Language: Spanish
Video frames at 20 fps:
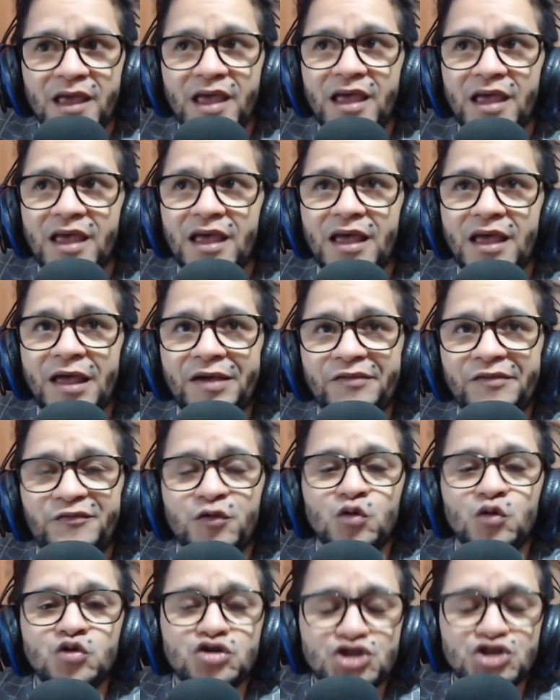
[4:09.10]
eh,
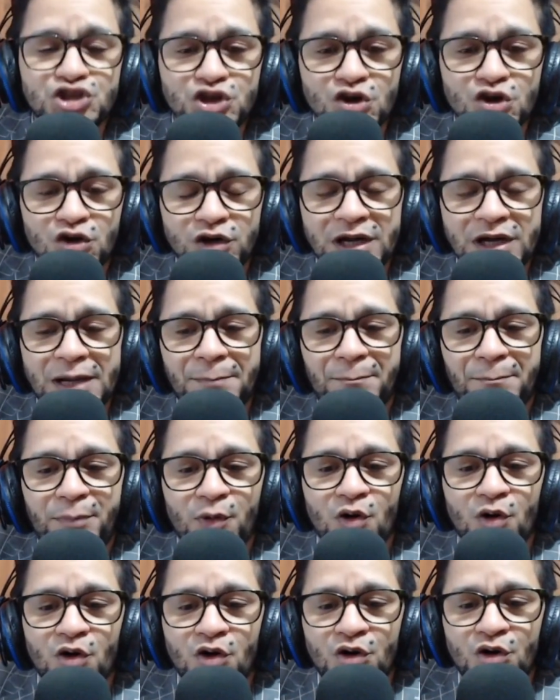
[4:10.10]
funciona
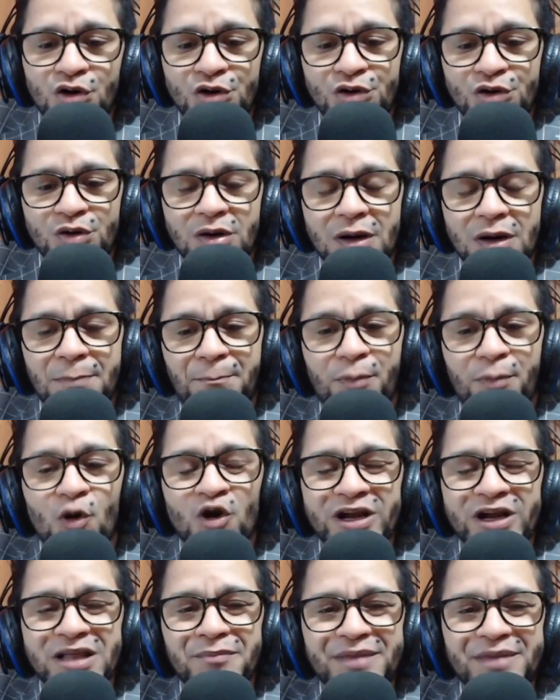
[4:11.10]
por,
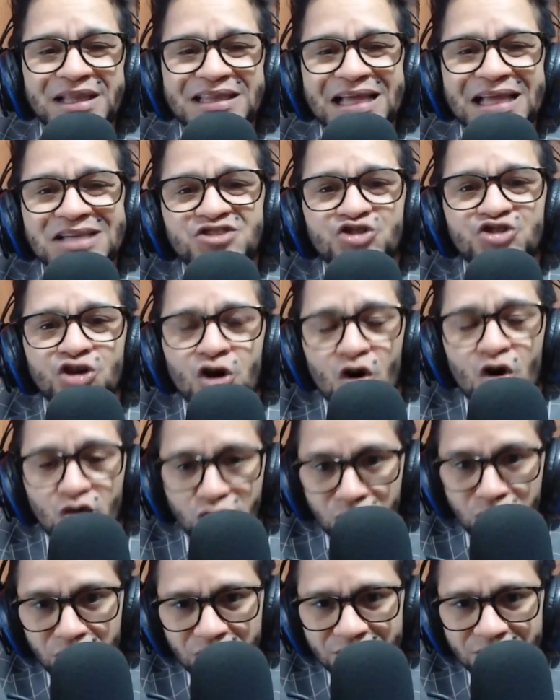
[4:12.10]
por
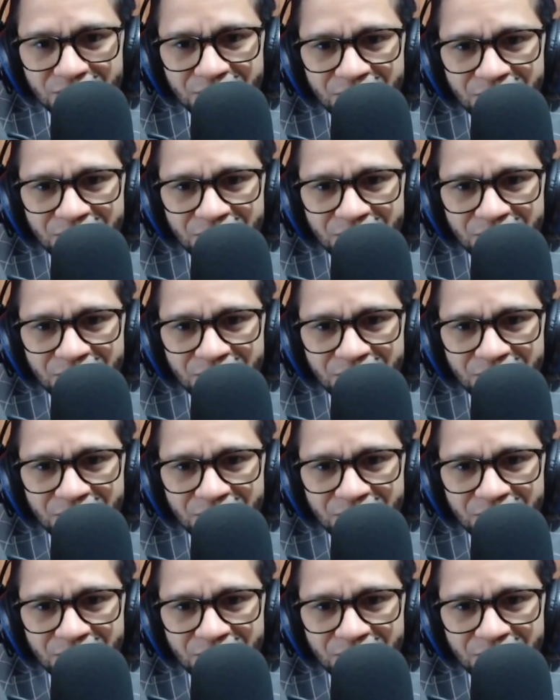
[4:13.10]
imitación.